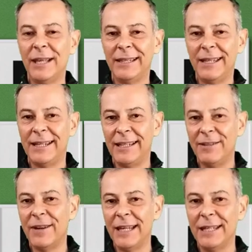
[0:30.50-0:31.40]
di
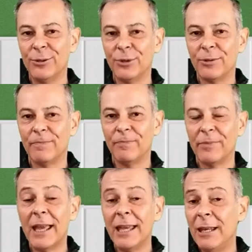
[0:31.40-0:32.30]
Alternativa Linux.
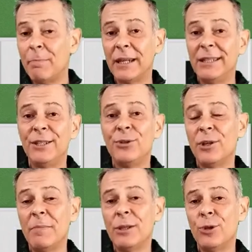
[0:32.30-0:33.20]
Il
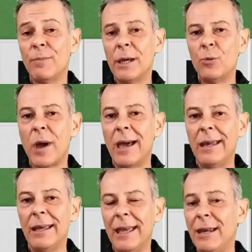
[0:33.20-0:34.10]
partizionamento
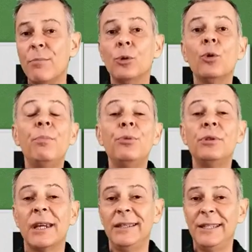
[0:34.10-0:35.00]
manuale è il modo più
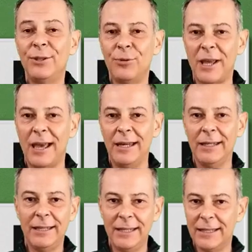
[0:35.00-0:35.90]
tradizionale
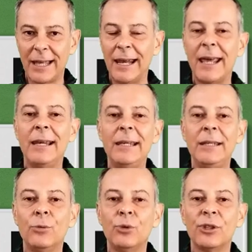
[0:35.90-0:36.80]
di installare
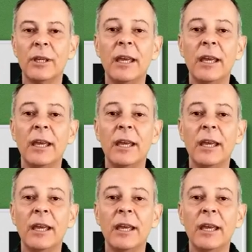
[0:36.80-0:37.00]
Linux